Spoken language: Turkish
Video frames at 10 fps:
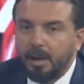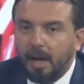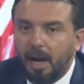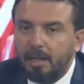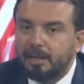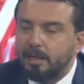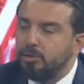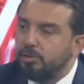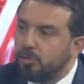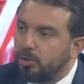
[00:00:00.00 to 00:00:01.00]
6
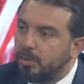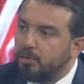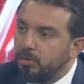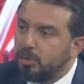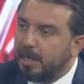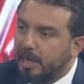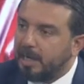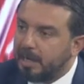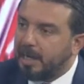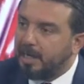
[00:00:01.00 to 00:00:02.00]
gün sonra bu
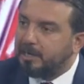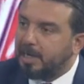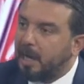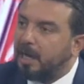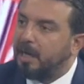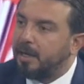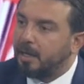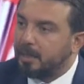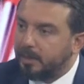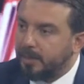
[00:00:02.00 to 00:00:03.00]
ülkeye gelecek
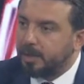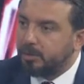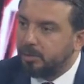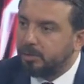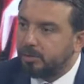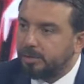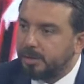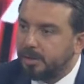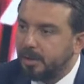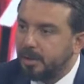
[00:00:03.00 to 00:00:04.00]
akaryakıtı bekliyoruz
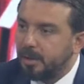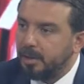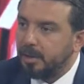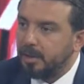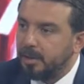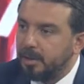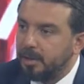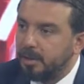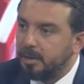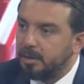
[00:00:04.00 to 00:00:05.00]
biz
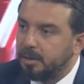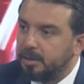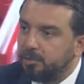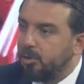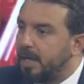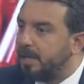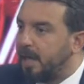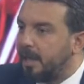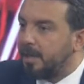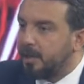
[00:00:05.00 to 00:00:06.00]
şu anda
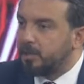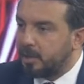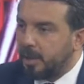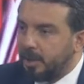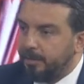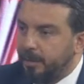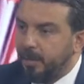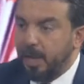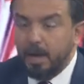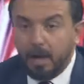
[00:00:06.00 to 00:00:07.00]
anlaştıkları
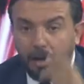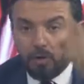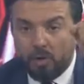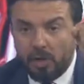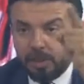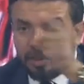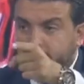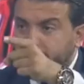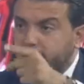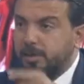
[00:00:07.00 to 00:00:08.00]
firma hani o
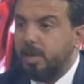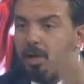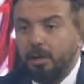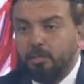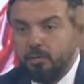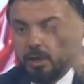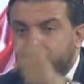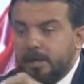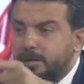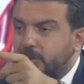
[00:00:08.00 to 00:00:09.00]
hırsız
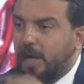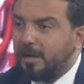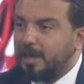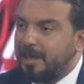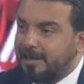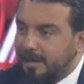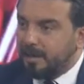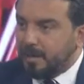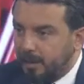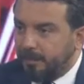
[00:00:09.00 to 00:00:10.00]
bunlar çaldılar
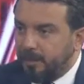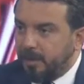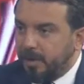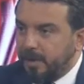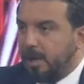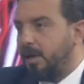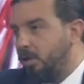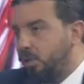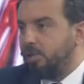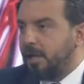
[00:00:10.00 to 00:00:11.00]
dedikleri firma var ya
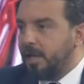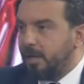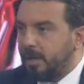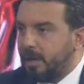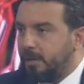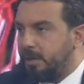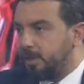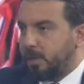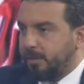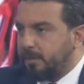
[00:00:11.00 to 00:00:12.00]
onlarla beraber
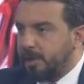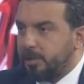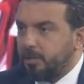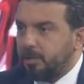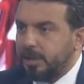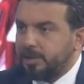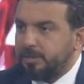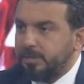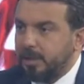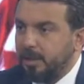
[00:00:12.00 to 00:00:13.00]
iş yapıp getiriyorlar
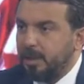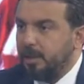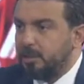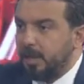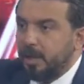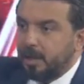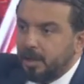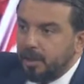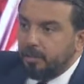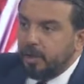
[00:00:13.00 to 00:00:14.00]
şimdi.
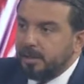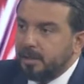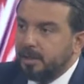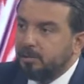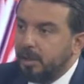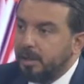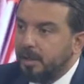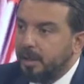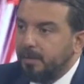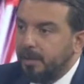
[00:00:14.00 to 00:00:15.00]
Çanakkale Boğazı'nda şu anda
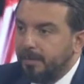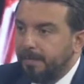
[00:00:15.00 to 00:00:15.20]
gemi.